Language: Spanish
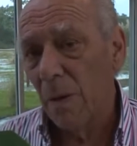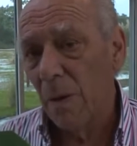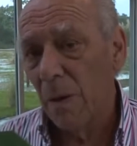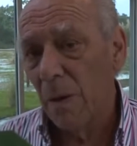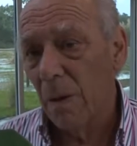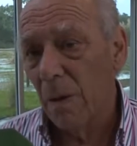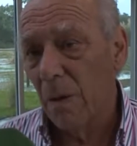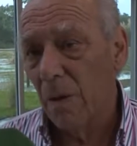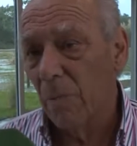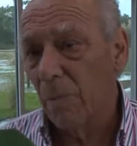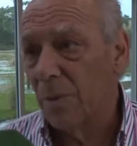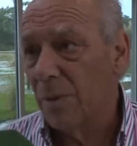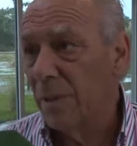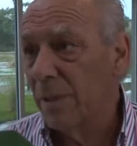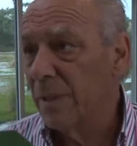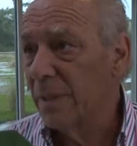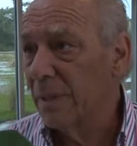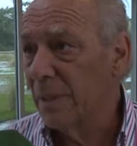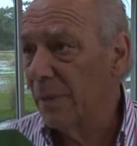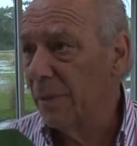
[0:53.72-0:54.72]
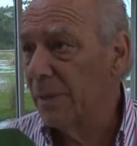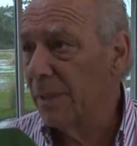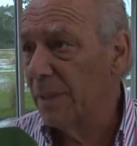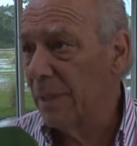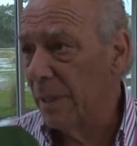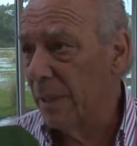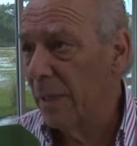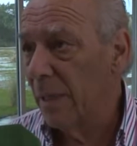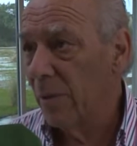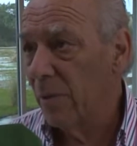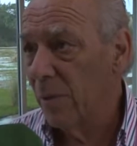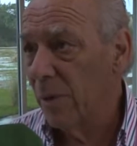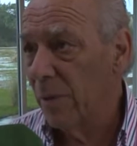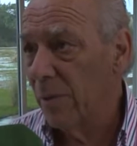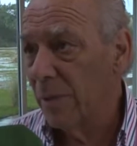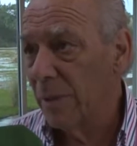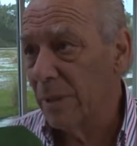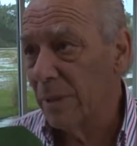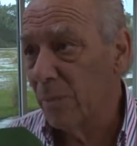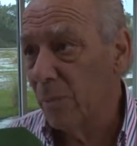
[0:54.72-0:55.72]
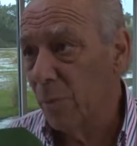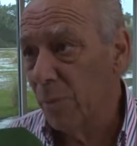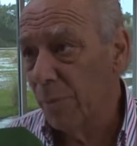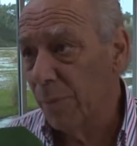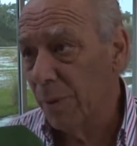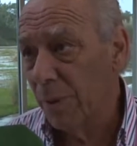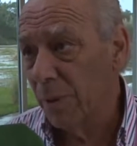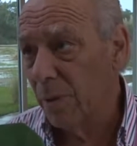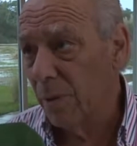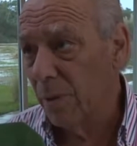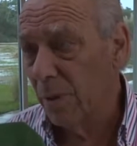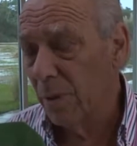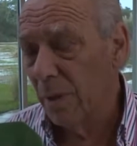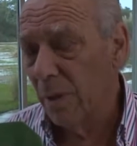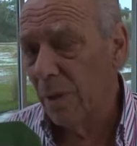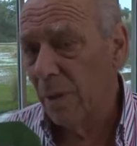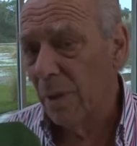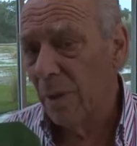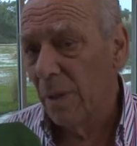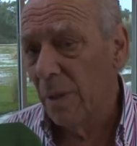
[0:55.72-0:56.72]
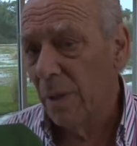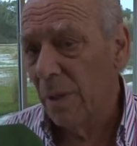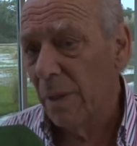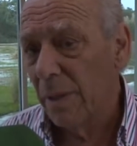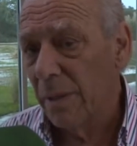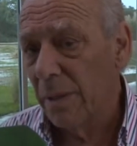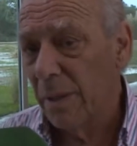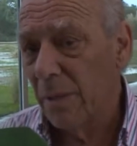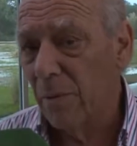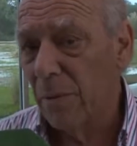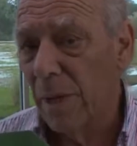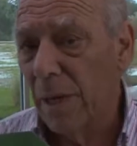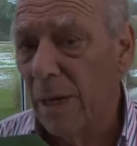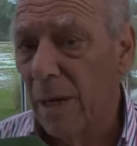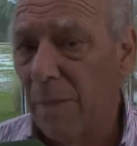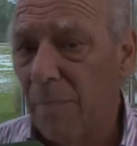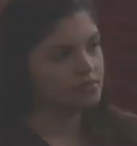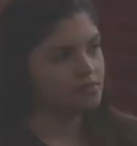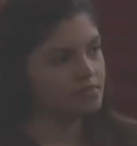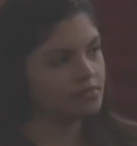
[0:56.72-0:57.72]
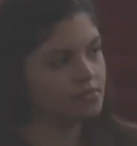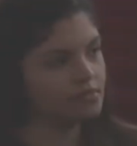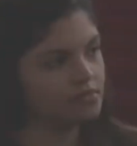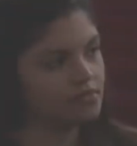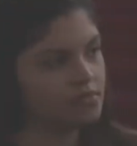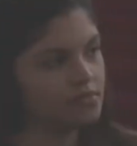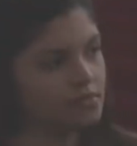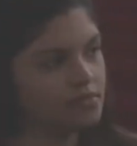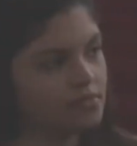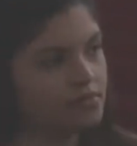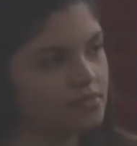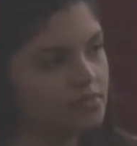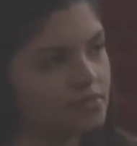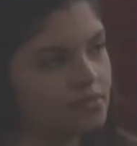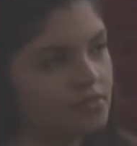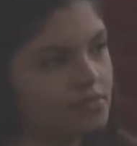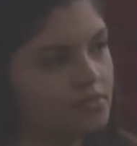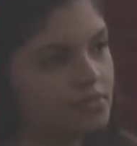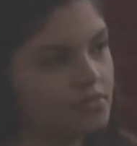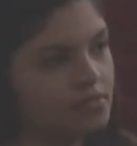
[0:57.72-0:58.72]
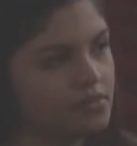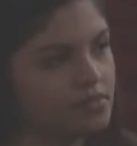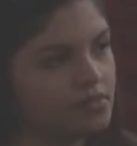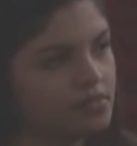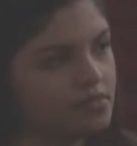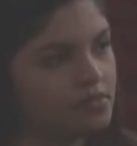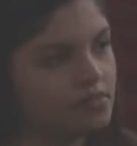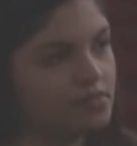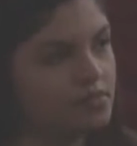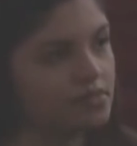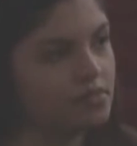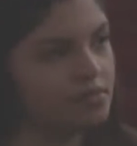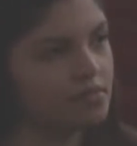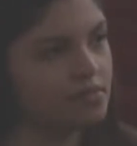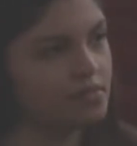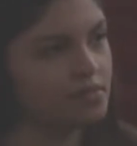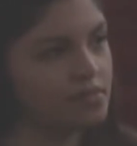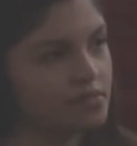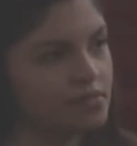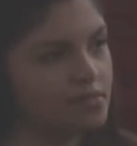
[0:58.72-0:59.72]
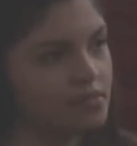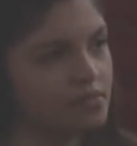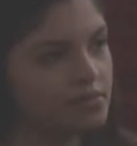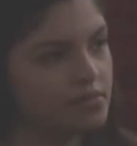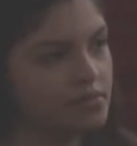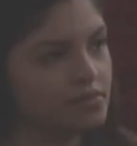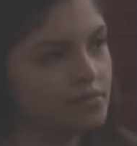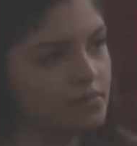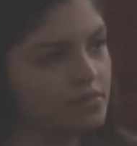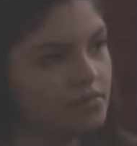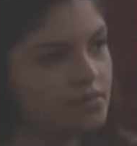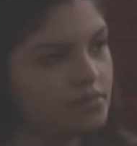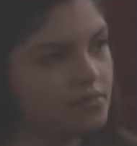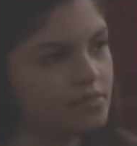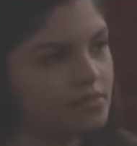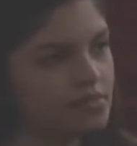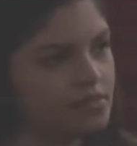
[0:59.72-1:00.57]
que como ustedes saben se ha inaugurado hace muy poco, que tiene una capacidad de cercana a los 300 alumnos.